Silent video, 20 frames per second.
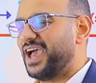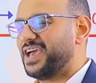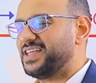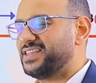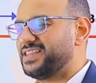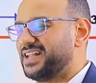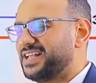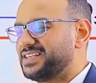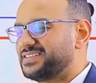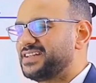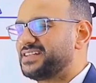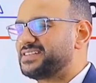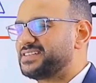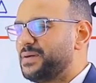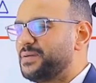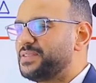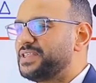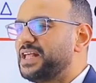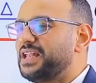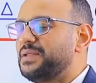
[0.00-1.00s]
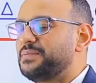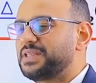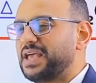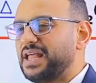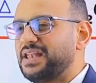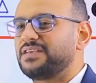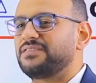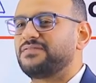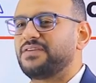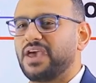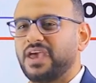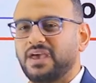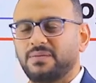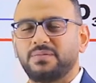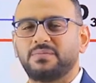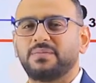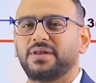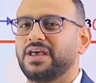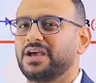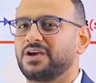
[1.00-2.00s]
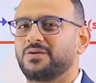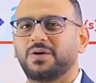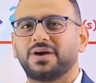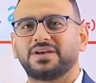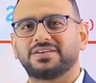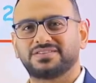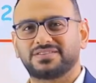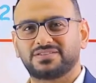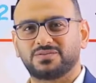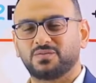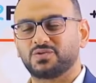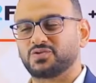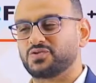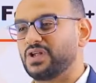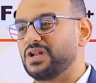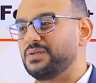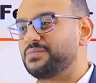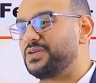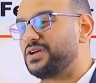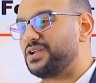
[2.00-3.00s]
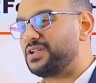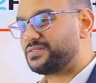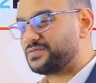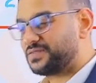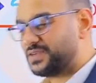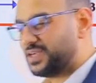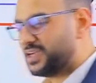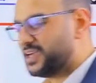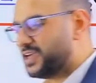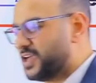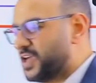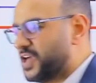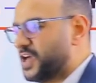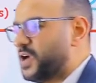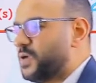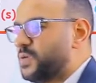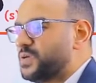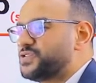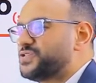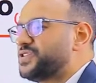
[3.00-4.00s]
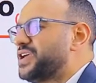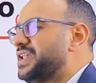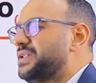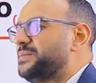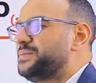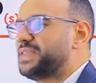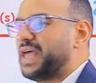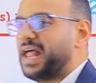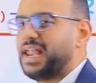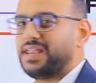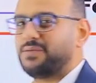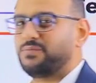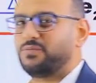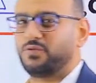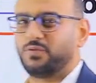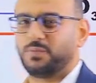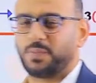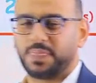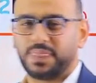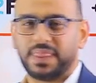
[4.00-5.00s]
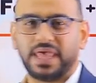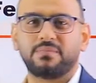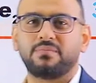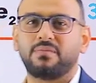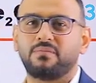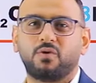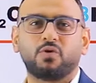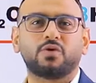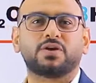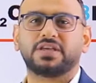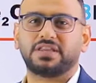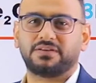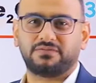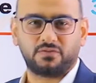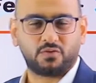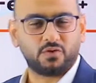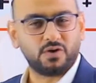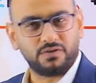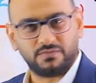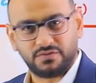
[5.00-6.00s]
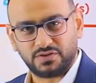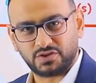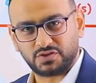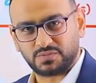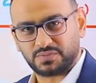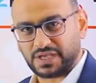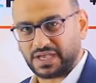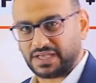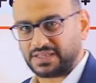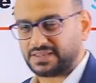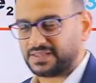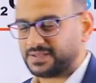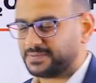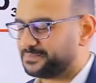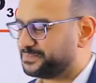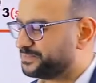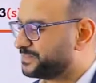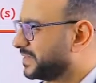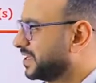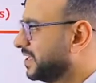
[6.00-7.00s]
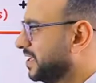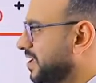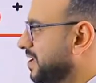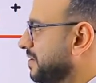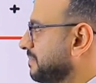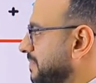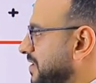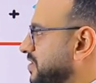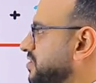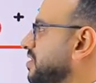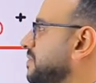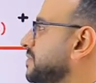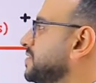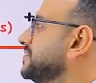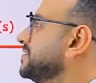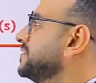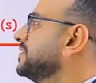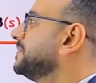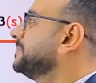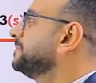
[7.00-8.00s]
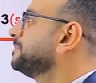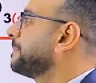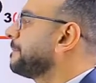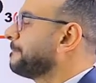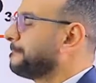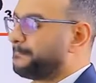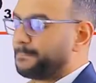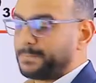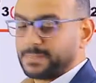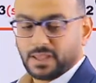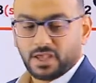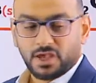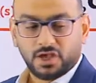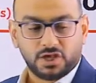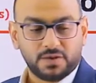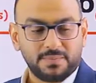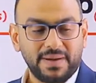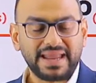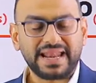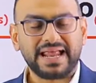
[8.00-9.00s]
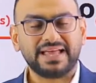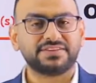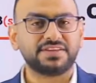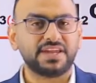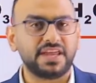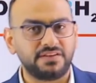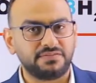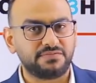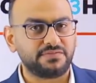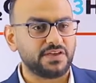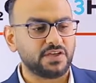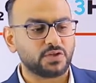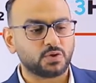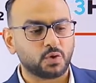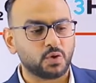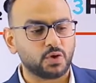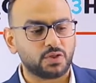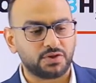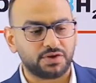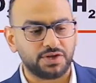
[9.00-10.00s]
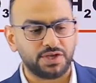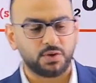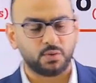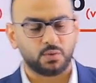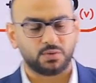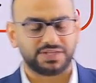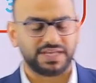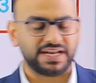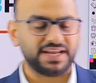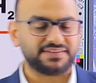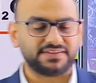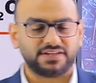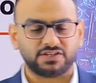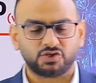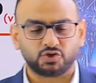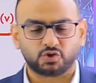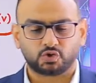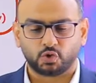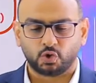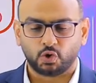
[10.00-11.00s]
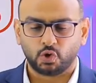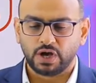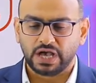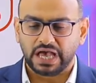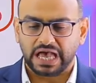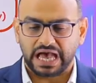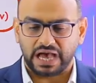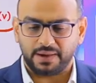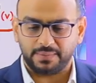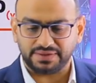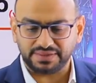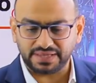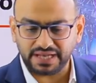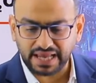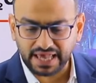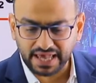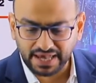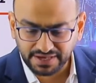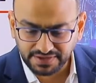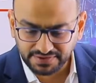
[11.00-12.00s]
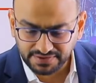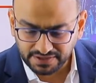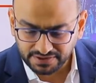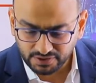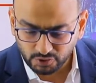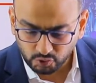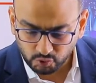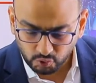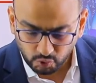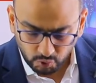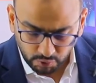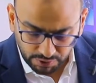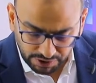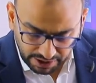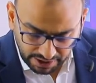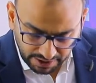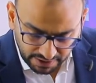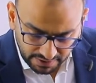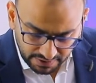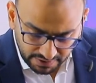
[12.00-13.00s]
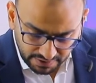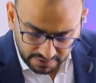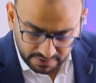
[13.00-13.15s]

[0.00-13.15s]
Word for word: ان الاسئله الصعبه دي هي اللي بتخليك فاهم المنهج كويس السؤال اللي بتغلط فيه هو السؤال اللي بتعلمه دايما بقول كده في كل الفيديوز بتاعتنا ماشي يا مستر يبقى احنا عندنا اف 2 او 3 و3 اتش 2 او عملنا لها هيت يا دكتوري